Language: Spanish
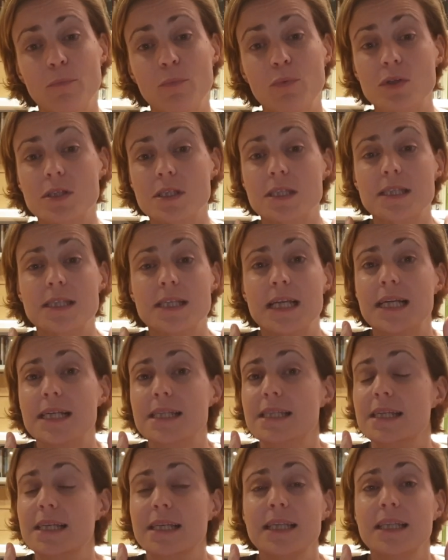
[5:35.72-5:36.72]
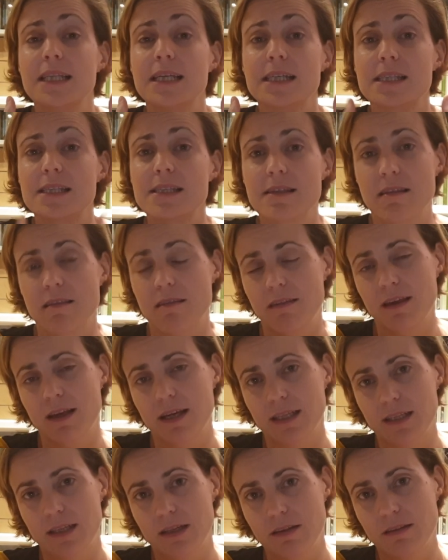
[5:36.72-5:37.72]
pues de las heridas sin
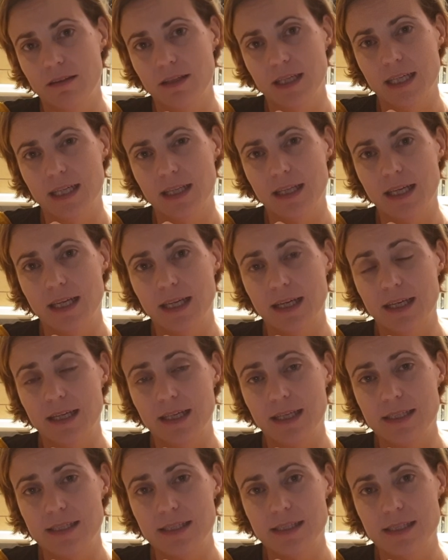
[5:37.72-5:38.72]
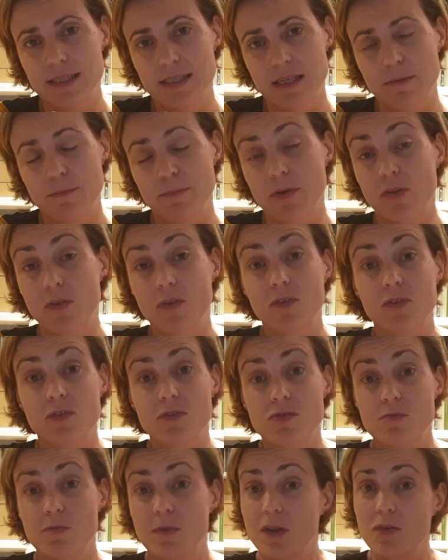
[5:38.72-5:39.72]
cicatrizar de la crisis que empezó en
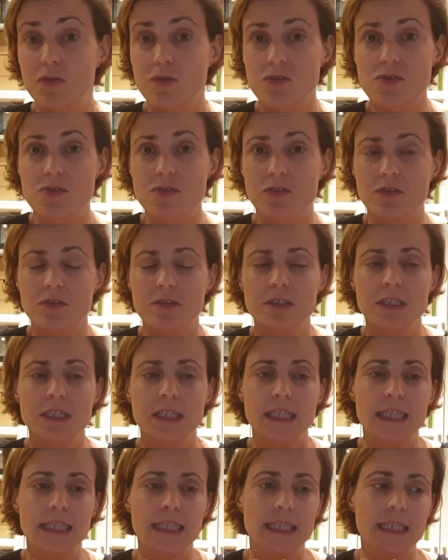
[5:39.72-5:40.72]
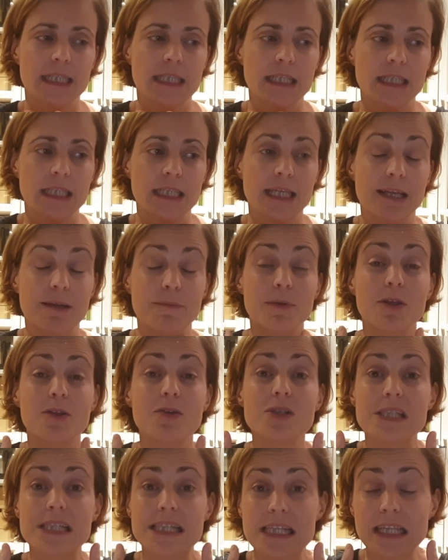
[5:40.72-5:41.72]
2008. El miedo
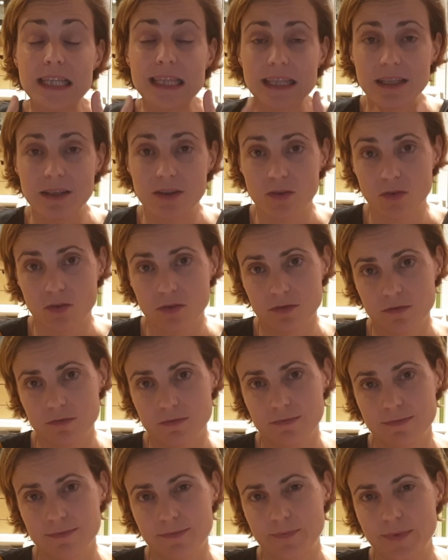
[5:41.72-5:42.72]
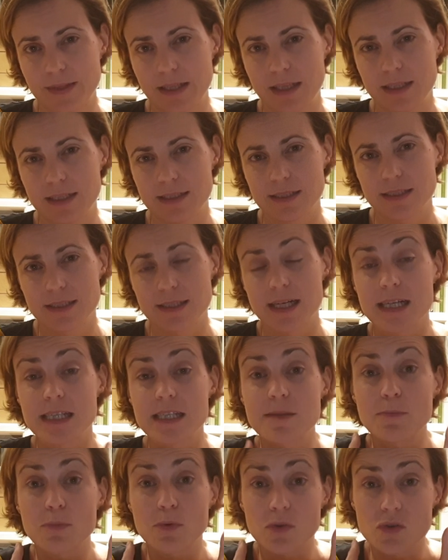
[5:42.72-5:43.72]
es lícito, es
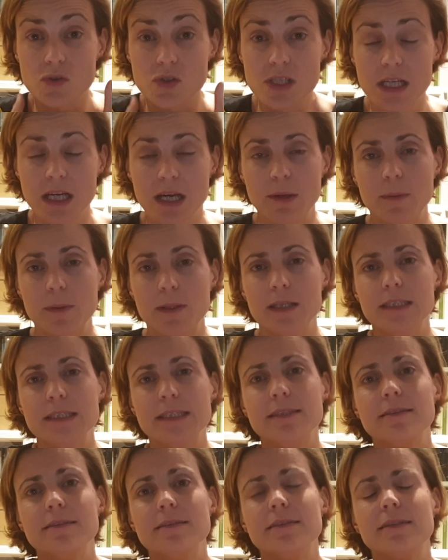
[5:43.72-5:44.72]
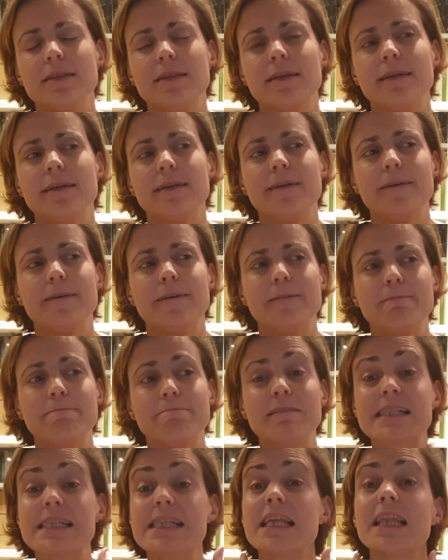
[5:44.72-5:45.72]
responsable, eh,
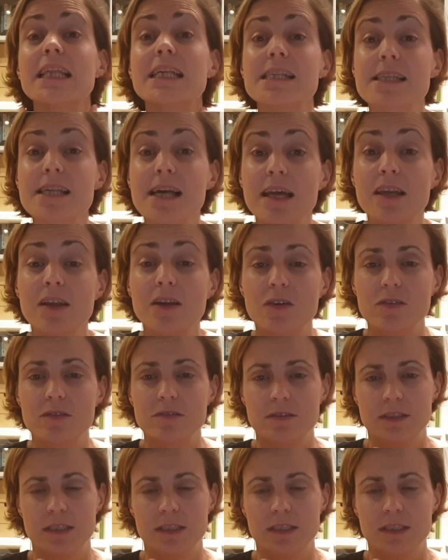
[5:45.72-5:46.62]
es necesario,